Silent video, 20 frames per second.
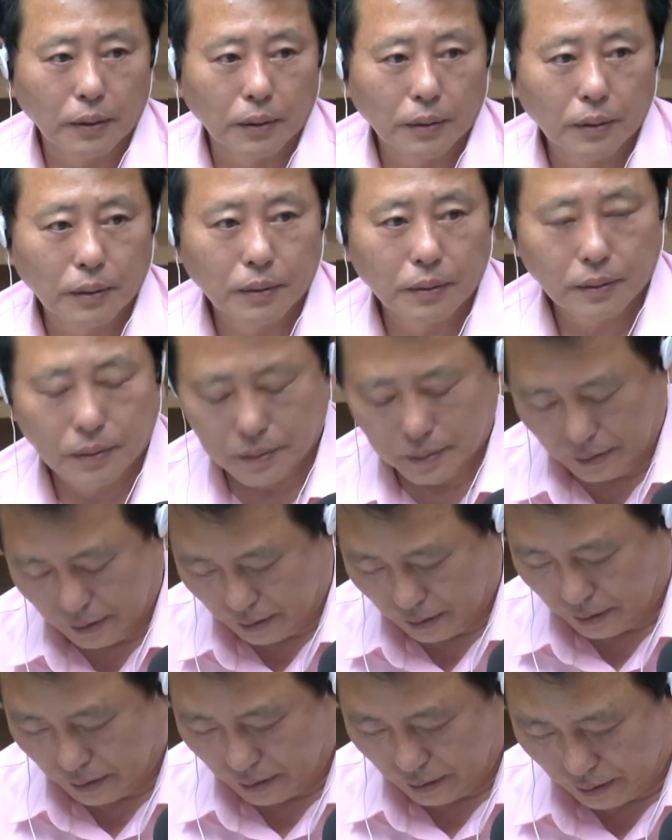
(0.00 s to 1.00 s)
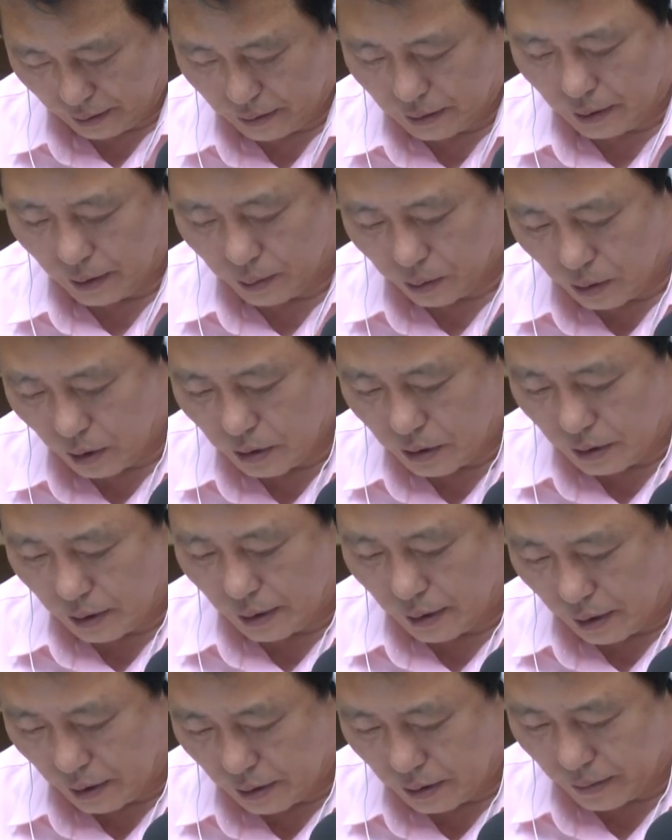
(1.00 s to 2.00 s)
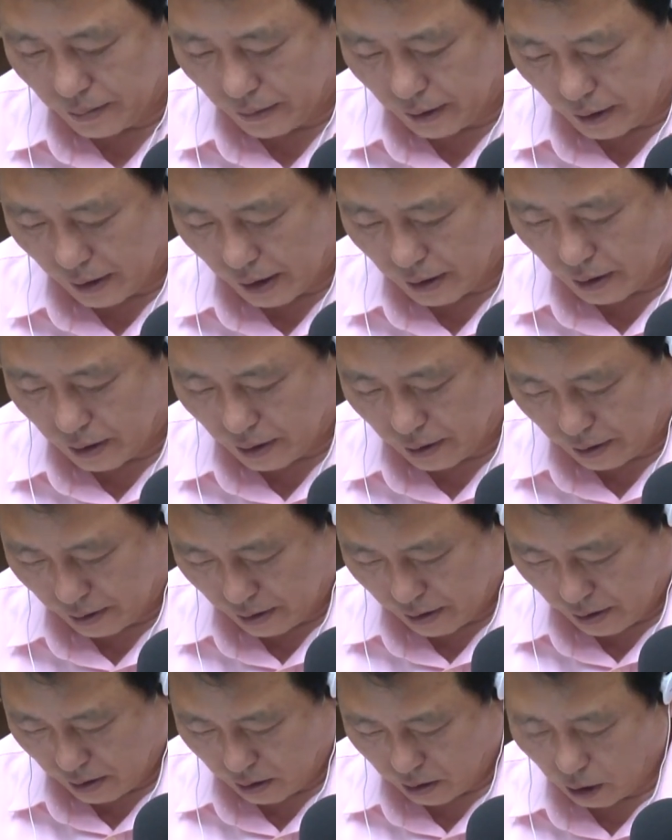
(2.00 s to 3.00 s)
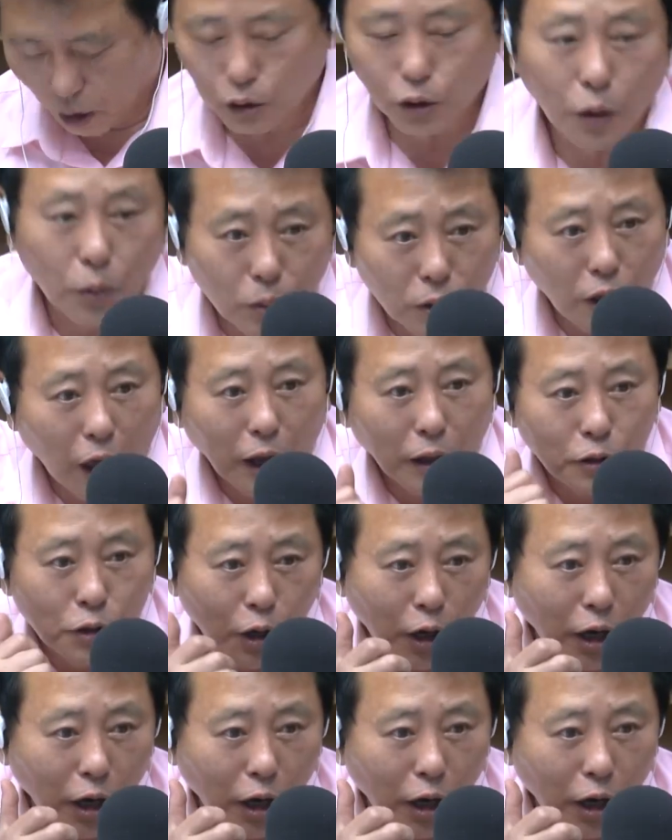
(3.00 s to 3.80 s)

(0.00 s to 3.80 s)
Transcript: 난리가 났었죠. 어, 그때부터 씨엔엔이 정말 대단한. 어,